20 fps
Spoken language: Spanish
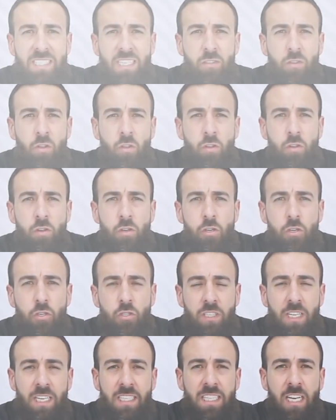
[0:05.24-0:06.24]
a todos,
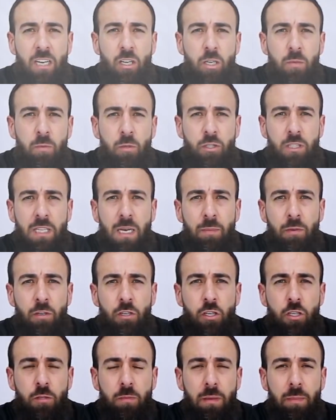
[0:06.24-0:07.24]
¿qué tal? ¿Cómo
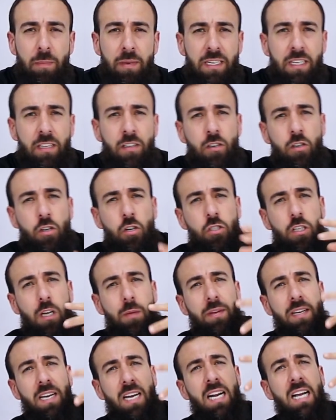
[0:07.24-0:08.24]
estamos? Bienvenidos a
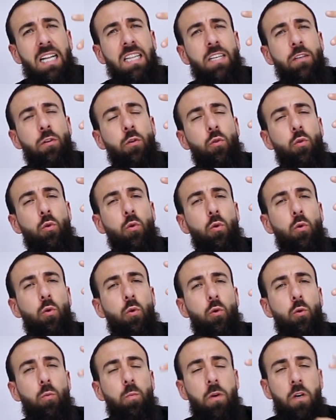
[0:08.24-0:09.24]
mi canal de
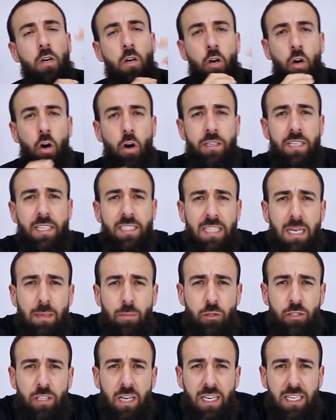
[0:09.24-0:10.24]
YouTube. Hoy
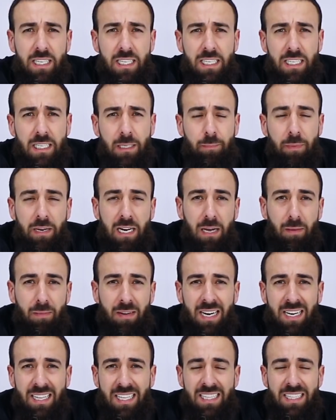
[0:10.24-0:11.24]
estamos aquí para
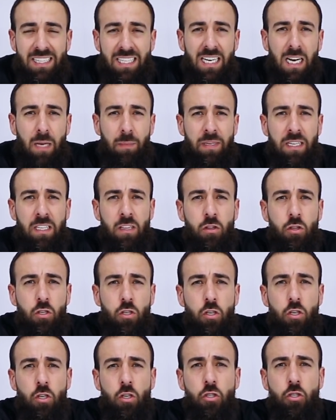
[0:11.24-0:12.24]
hablar de
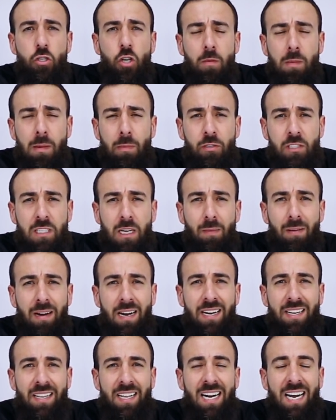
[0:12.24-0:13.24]
entrenamiento y hoy vamos a
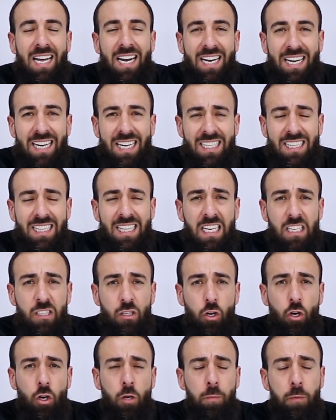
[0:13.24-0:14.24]
hablar de las
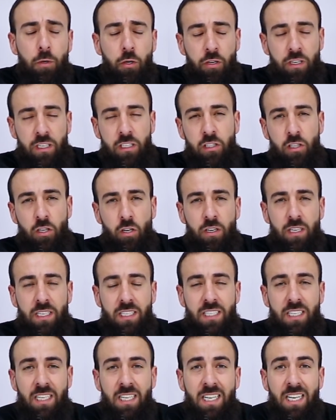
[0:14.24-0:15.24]
rectas o
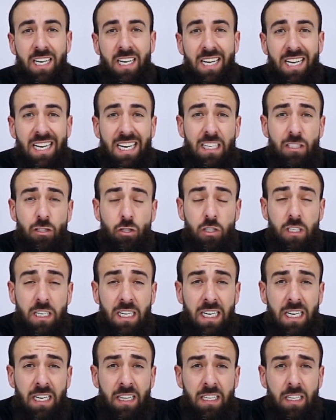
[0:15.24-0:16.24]
progresiones. Estos
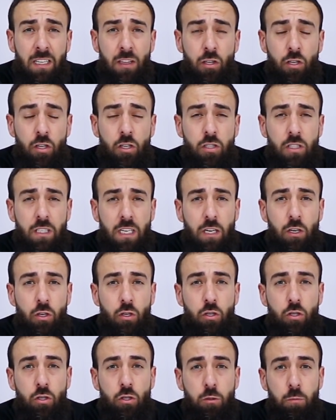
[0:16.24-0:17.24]
ejercicios que
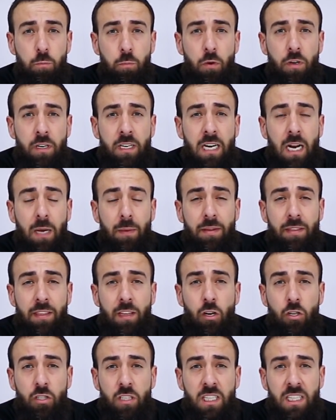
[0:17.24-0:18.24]
nos ponen a veces
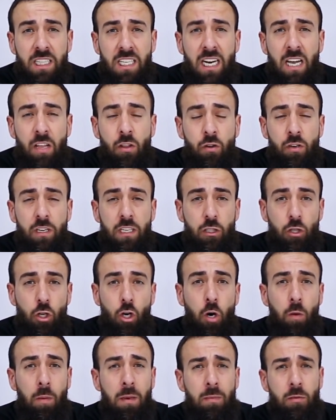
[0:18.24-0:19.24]
los entrenadores
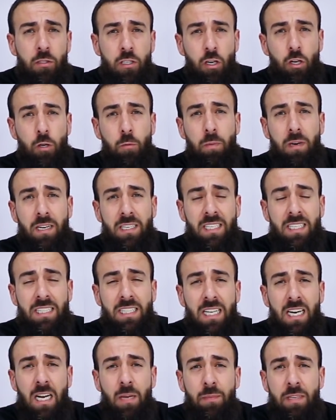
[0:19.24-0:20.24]
o vemos en los planes de
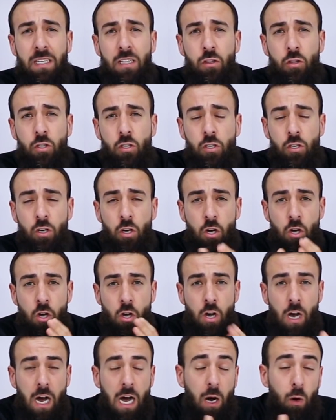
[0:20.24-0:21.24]
entrenamiento,
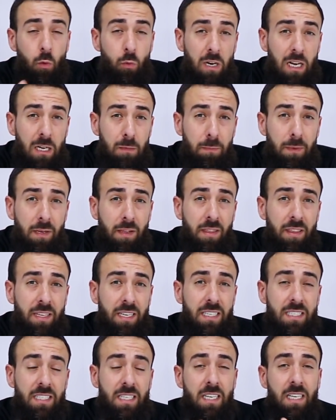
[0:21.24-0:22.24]
algunas
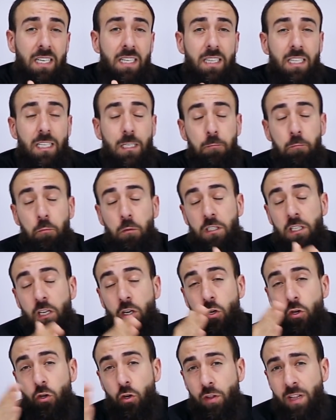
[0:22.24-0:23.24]
veces después de
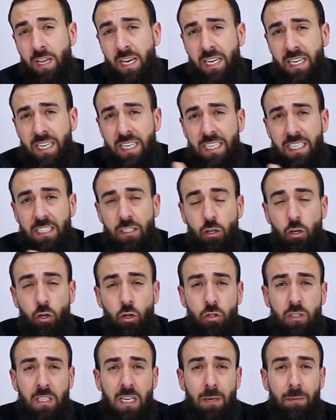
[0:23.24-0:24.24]
los rodajes,
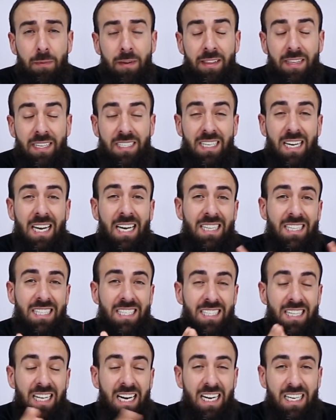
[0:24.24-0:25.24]
otras veces
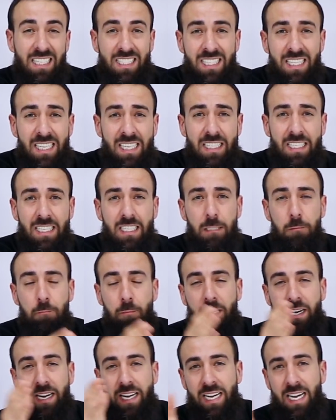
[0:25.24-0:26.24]
antes de las series
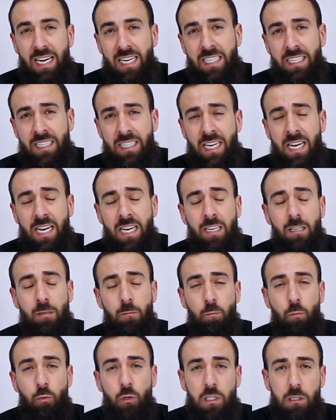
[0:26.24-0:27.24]
para calentar,
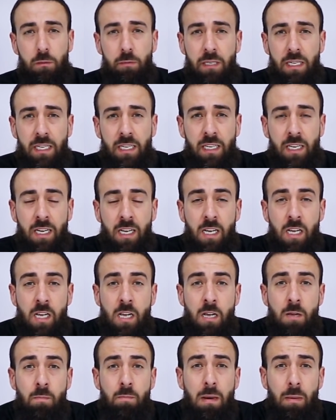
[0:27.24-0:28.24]
pues bien,
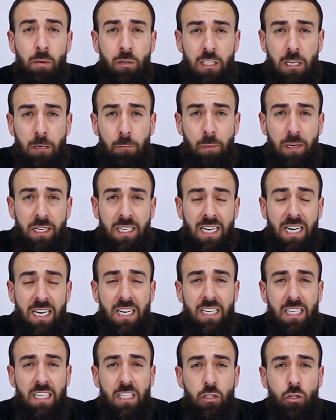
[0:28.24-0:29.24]
vamos a
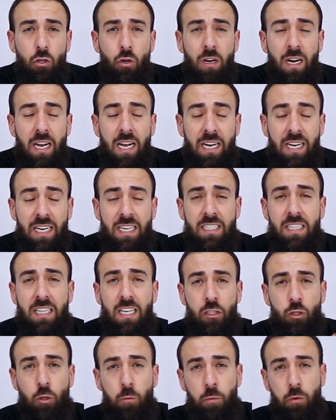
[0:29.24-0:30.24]
explicar qué son las
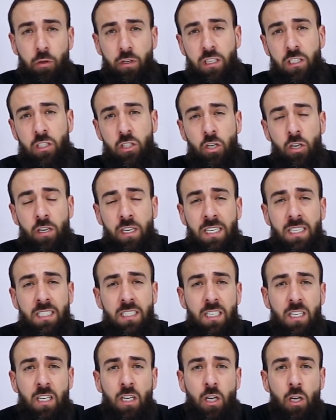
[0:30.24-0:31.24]
rectas o
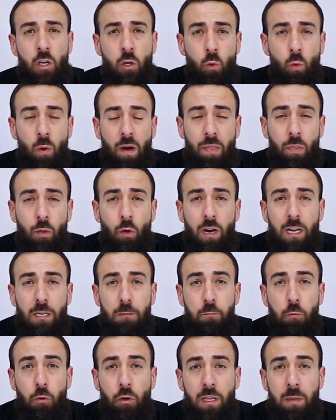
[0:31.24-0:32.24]
progresiones cuándo las
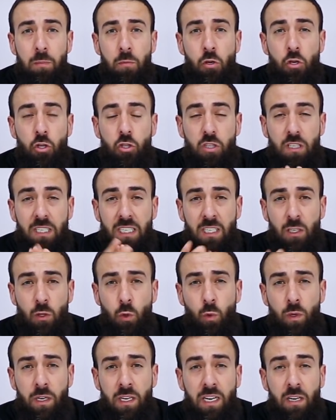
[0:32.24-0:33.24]
podemos
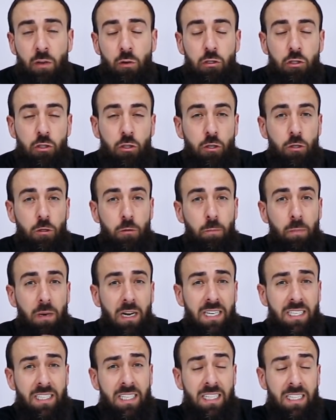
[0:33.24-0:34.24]
incluir en nuestros
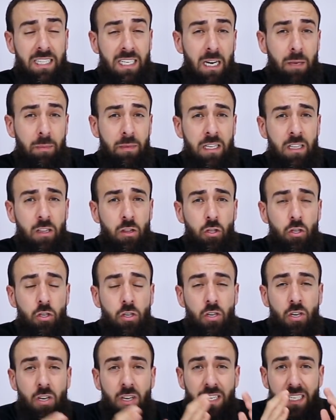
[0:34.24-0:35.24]
planes de
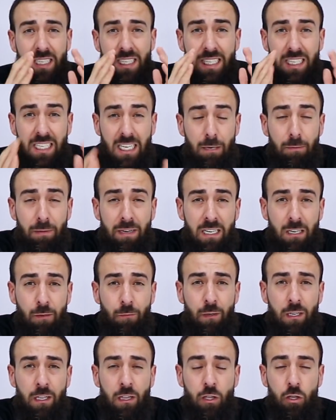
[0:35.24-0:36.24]
entrenamiento y qué
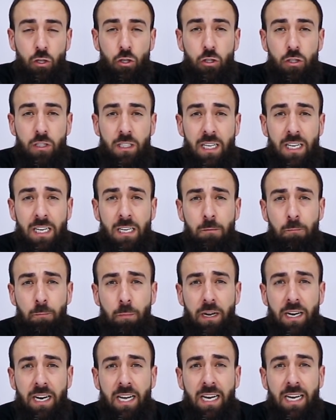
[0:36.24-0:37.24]
beneficios tienen
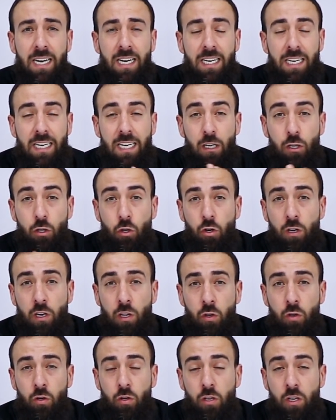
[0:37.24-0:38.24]
para el
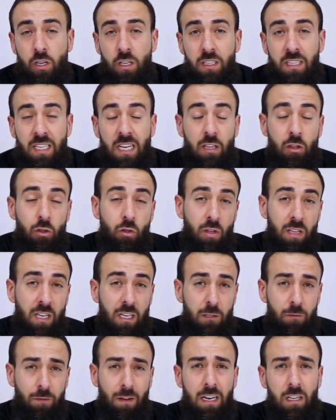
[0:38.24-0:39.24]
corredor, tanto de
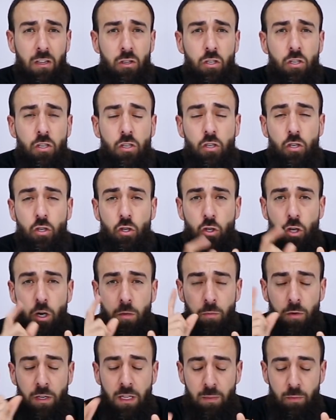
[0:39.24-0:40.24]
asfalto
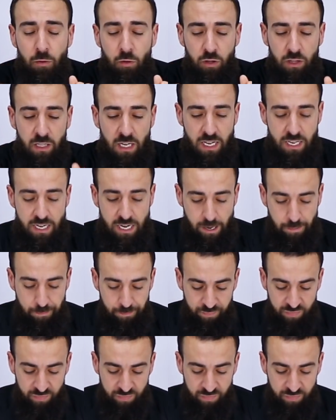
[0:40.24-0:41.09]
como de montaña.